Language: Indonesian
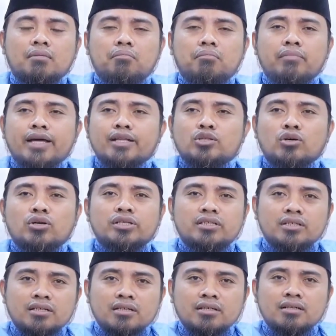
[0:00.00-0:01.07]

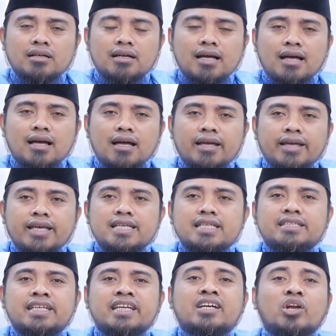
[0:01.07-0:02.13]
metode
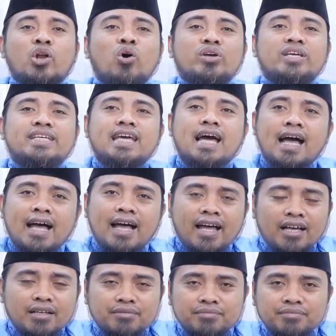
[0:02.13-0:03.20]
istiqroiyah.
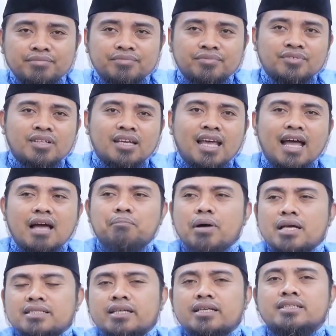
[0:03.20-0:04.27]
Apa
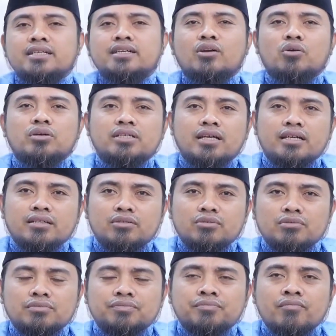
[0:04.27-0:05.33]
sih istiqroiyah itu?
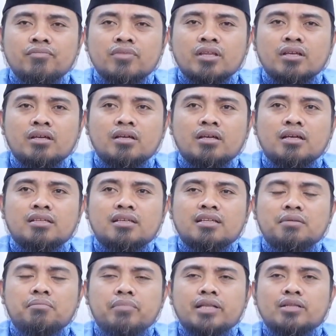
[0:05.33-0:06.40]

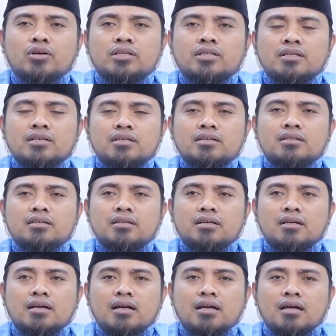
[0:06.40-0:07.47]
Jadi metode
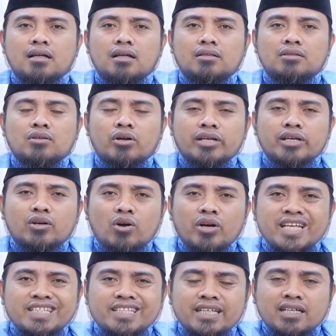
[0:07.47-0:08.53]
toriko
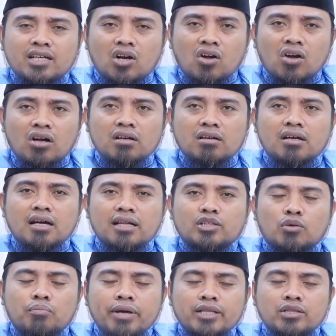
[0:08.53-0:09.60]
istiqro
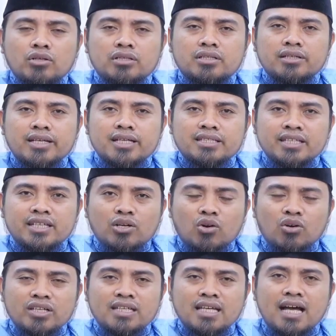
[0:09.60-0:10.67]
atau metode
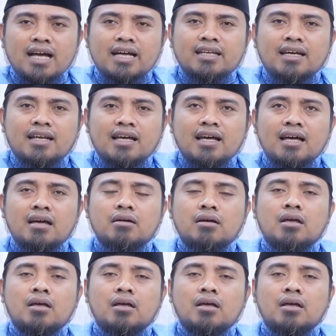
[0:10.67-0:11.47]
istiqroiyah adalah